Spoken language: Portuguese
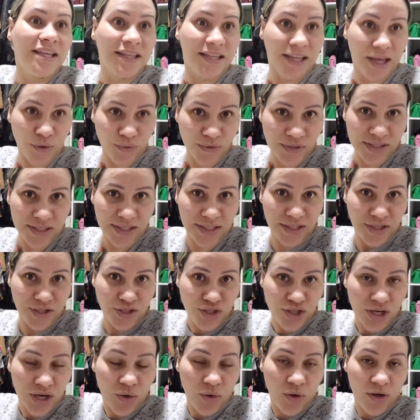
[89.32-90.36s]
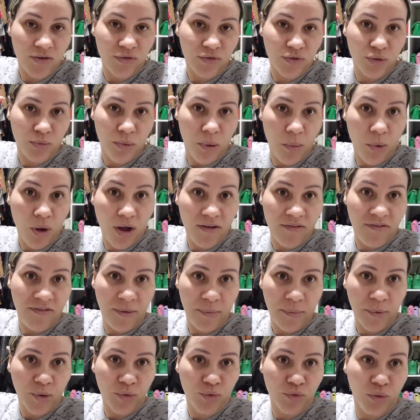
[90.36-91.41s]
E é o seguinte, agora eu vou tomar meu
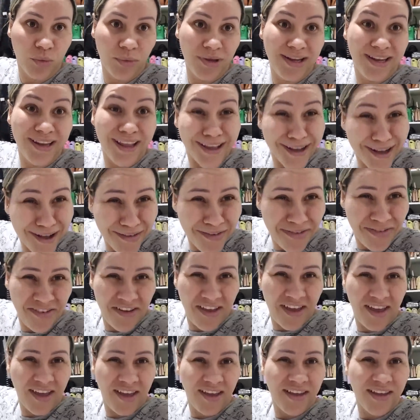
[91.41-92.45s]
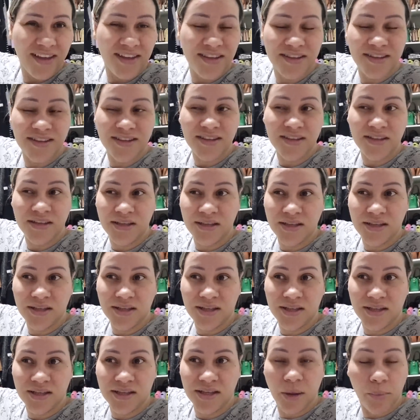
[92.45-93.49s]
café, porque eu não tomei nem café.
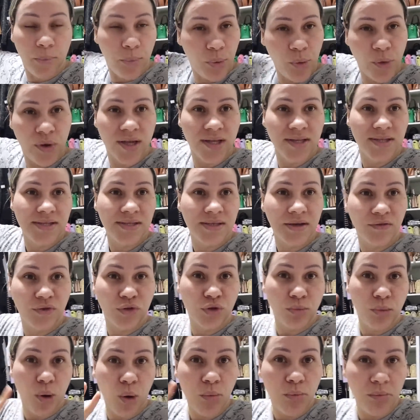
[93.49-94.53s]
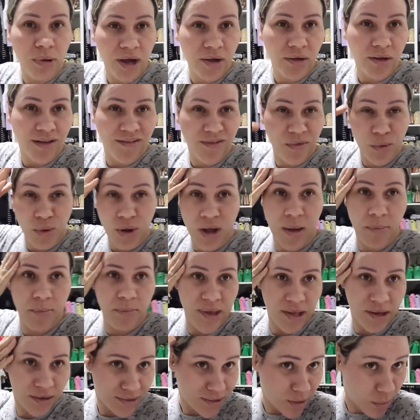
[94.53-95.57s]
E depois eu vou tomar um banho, lavar meu
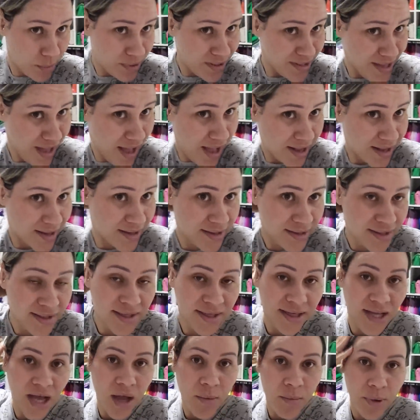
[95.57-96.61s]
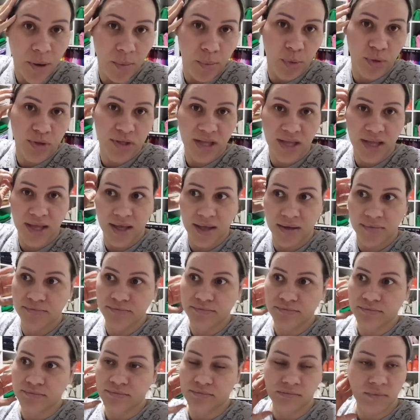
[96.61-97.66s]
cabelo, tomar tá uma nhaca, pra poder
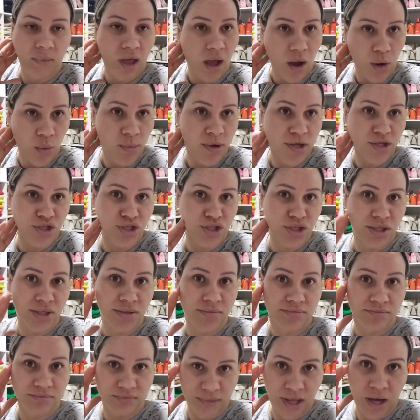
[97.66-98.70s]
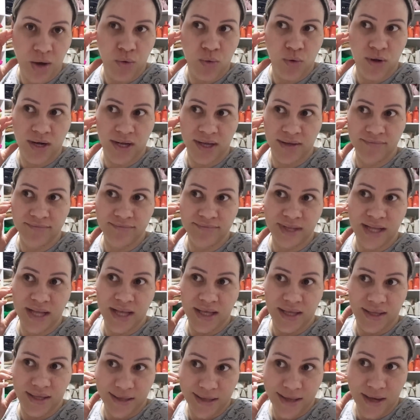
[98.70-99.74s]
arrumadinha na rua, né?
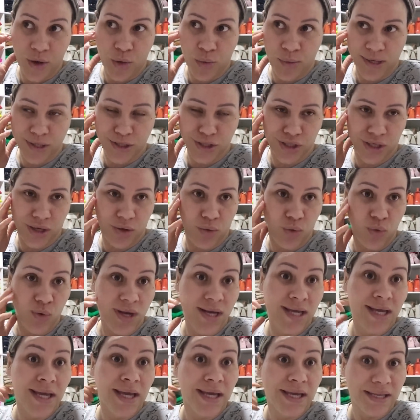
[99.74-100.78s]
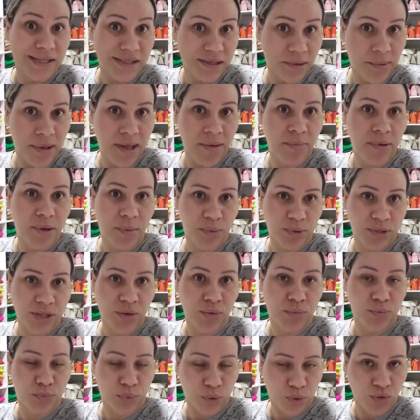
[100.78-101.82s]
E arrumadinha na rua. E também pra
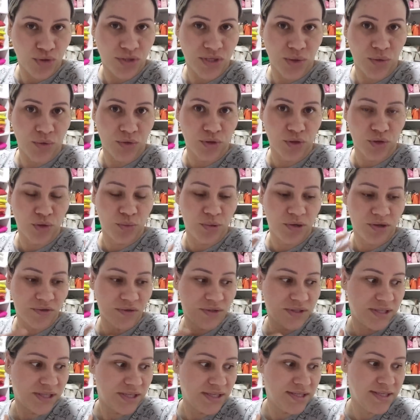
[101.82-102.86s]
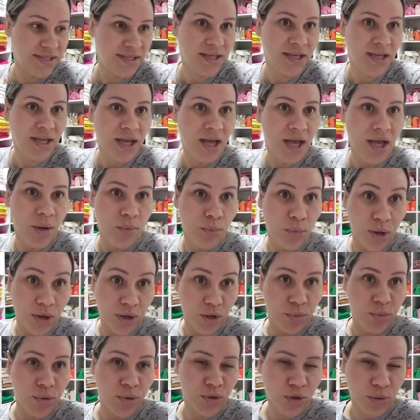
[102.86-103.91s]
poder produzir conteúdo pra vocês. Bora
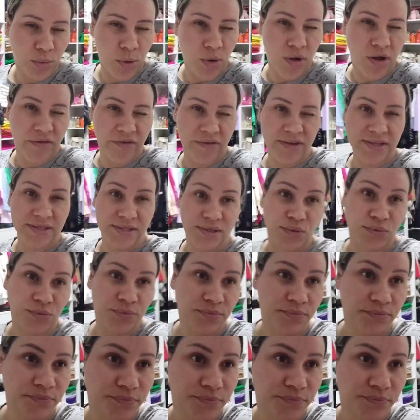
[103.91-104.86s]
comigo tomar um cafezinho.